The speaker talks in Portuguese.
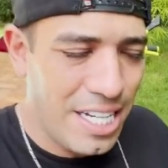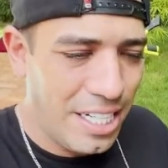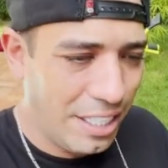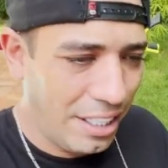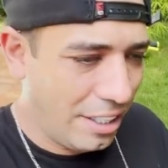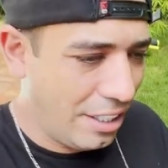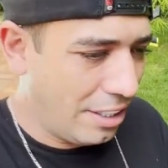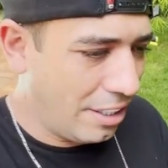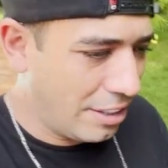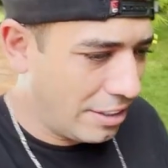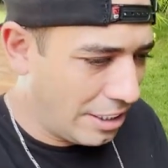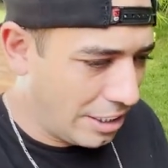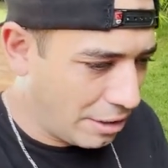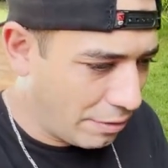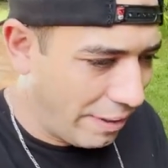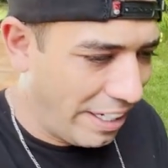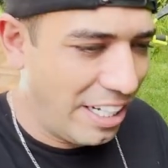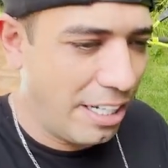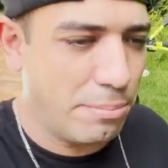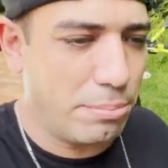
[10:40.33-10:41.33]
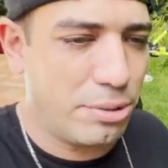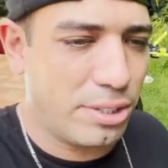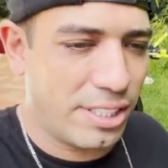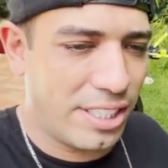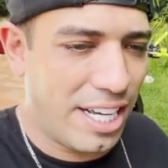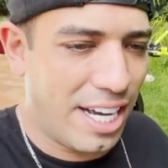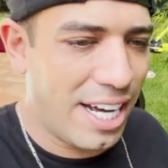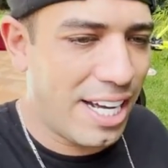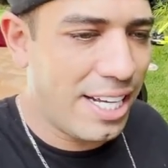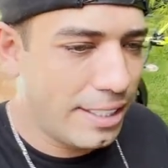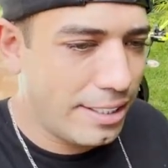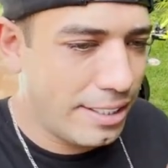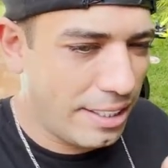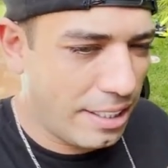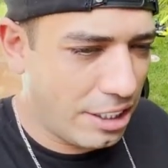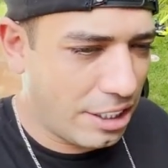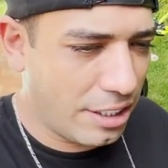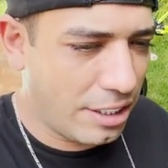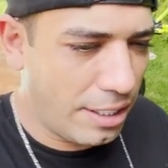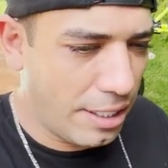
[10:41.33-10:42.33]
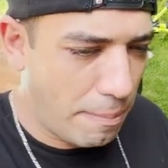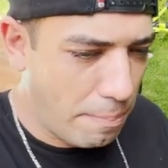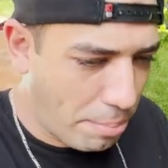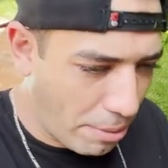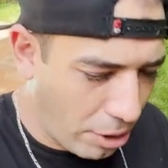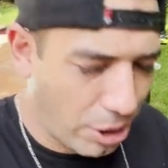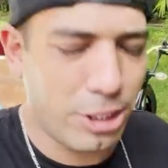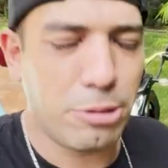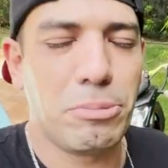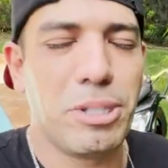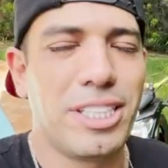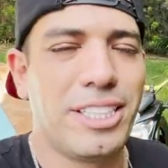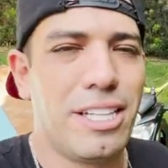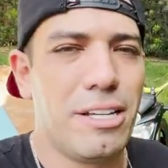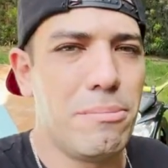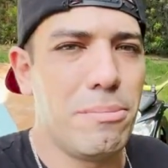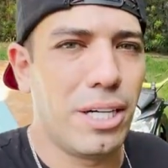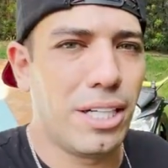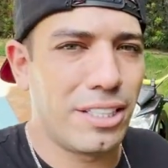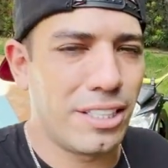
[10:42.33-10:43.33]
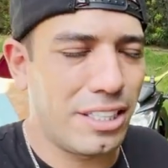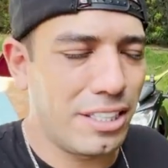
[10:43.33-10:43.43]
E a gente vai lá buscar, acho que na próxima semana.